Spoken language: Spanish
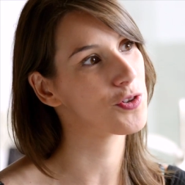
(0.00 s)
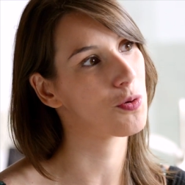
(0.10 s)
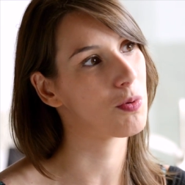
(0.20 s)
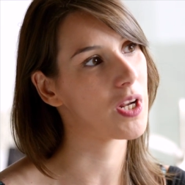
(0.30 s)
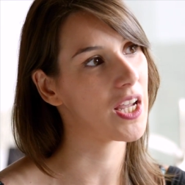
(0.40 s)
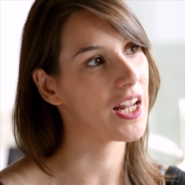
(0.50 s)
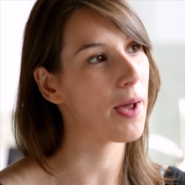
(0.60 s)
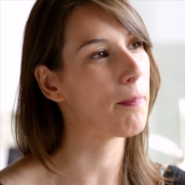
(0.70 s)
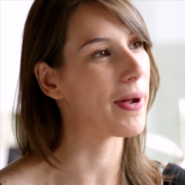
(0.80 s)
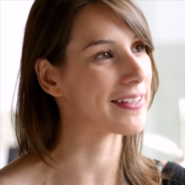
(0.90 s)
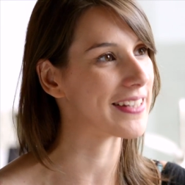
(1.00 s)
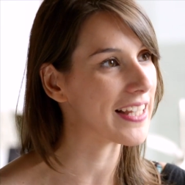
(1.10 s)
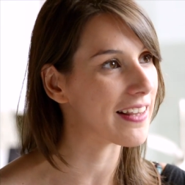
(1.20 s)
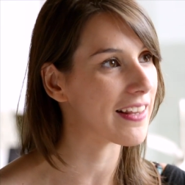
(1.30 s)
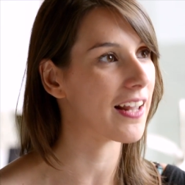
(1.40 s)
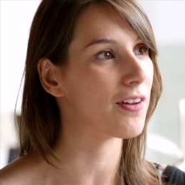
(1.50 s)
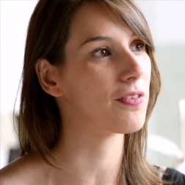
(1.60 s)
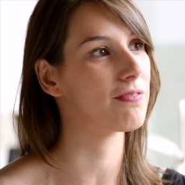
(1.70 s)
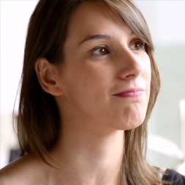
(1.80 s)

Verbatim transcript: sobre las partidas, los